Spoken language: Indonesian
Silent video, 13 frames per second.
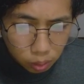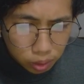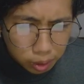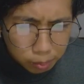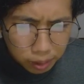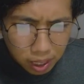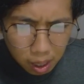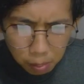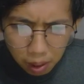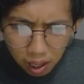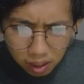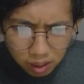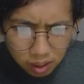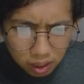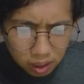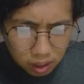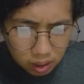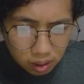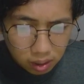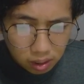lu nyimpen apaan ini
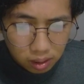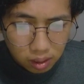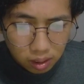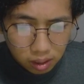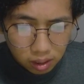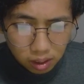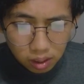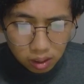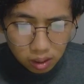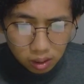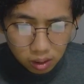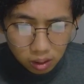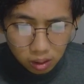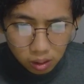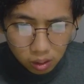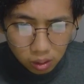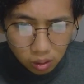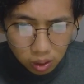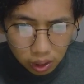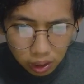katanya
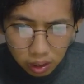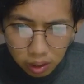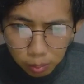oke